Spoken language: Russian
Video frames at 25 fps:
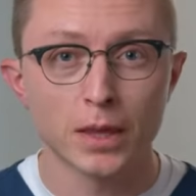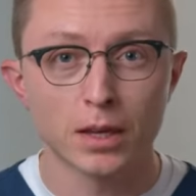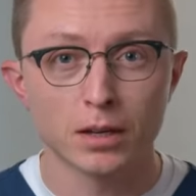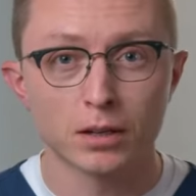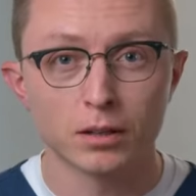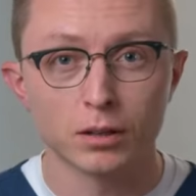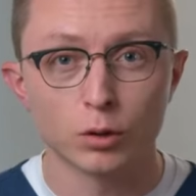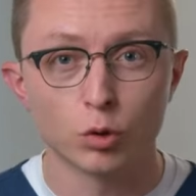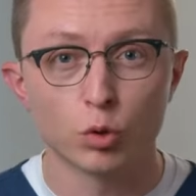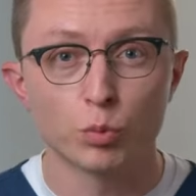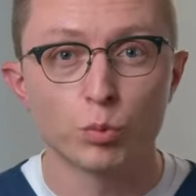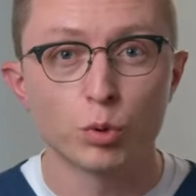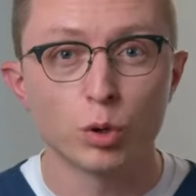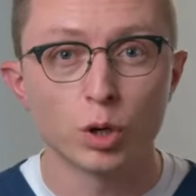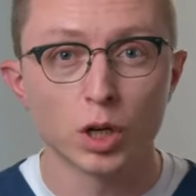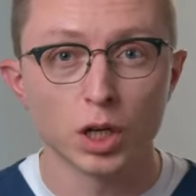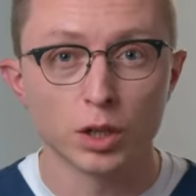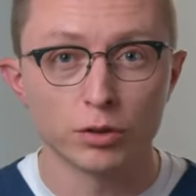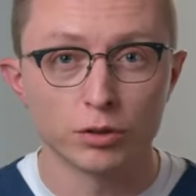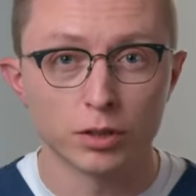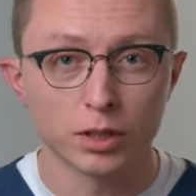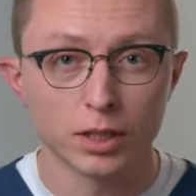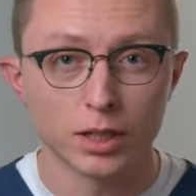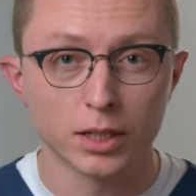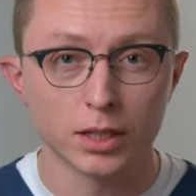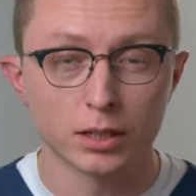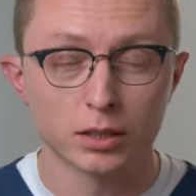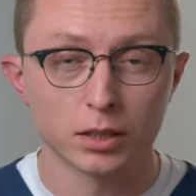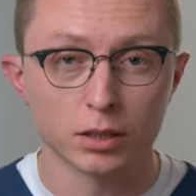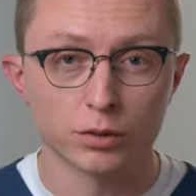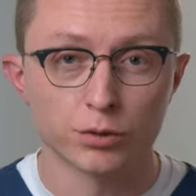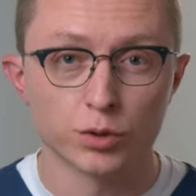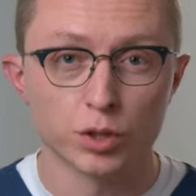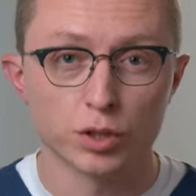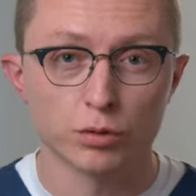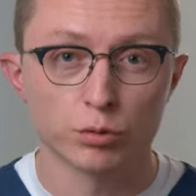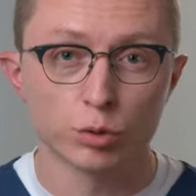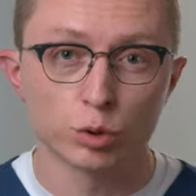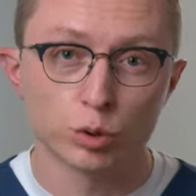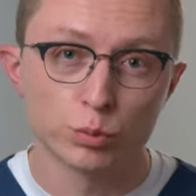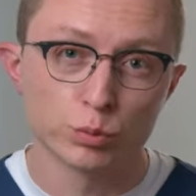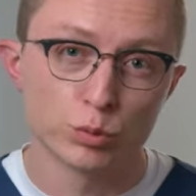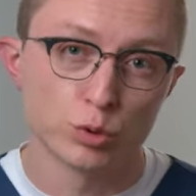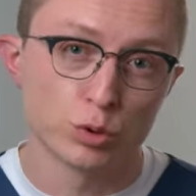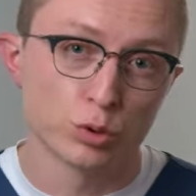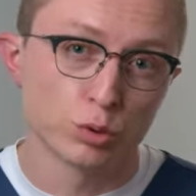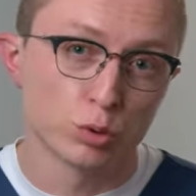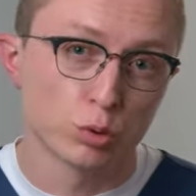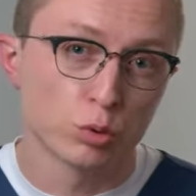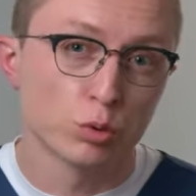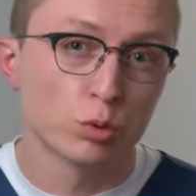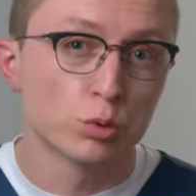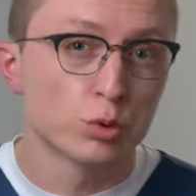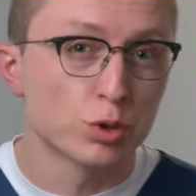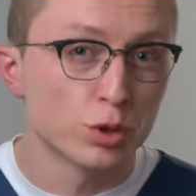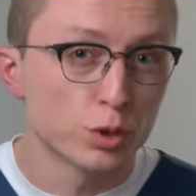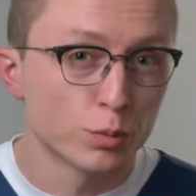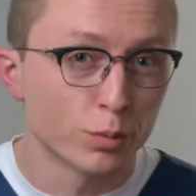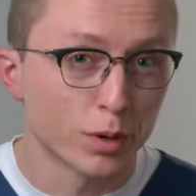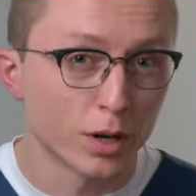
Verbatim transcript: э, опухолевых клеток в живот может ухудшить